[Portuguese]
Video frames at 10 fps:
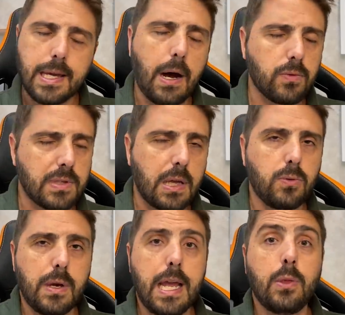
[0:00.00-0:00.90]

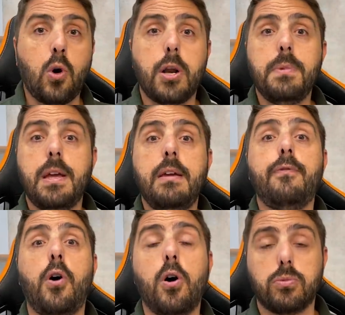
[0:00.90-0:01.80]
causado enorme
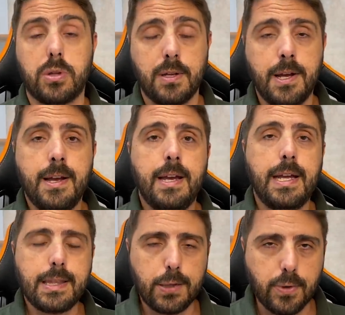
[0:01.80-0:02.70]
revolta
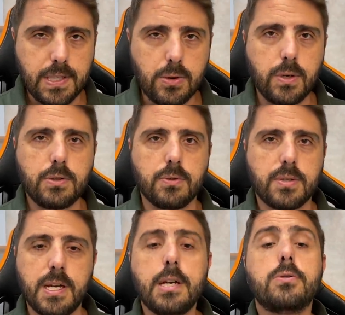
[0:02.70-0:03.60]
entre torcedores do
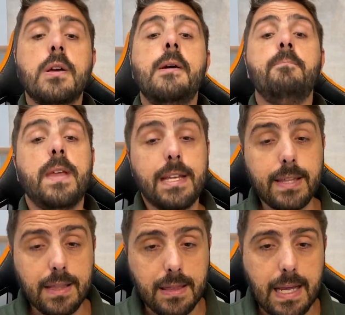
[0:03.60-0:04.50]
Santos,
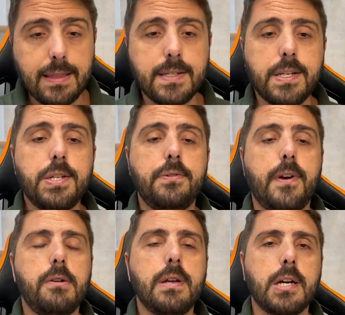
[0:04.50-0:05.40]
entre atletas que
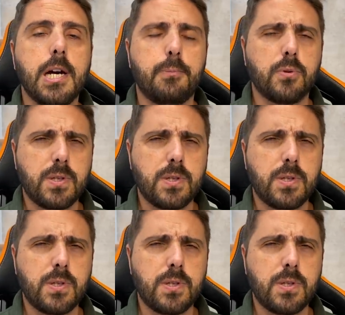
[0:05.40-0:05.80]
estiveram em campo.